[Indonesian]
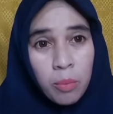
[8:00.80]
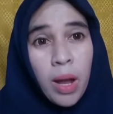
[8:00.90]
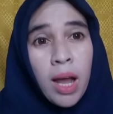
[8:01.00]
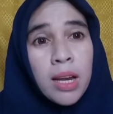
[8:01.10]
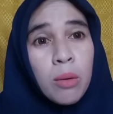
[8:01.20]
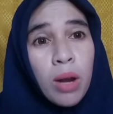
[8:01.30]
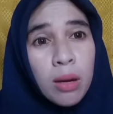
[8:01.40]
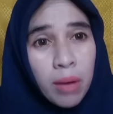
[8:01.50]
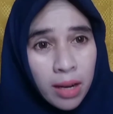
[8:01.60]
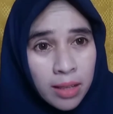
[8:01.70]
Pada
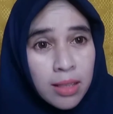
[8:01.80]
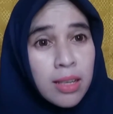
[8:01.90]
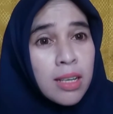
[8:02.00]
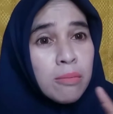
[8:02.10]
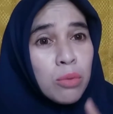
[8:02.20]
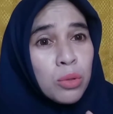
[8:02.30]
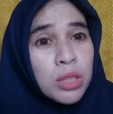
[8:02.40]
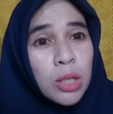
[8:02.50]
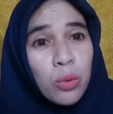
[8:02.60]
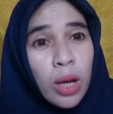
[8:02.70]
bulan Maret, nemu
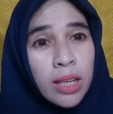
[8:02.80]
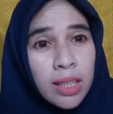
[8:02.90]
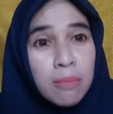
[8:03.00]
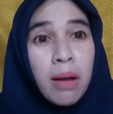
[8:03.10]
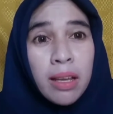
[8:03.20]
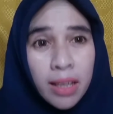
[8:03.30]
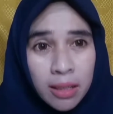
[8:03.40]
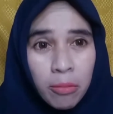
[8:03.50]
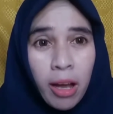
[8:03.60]
satu lagi mayat,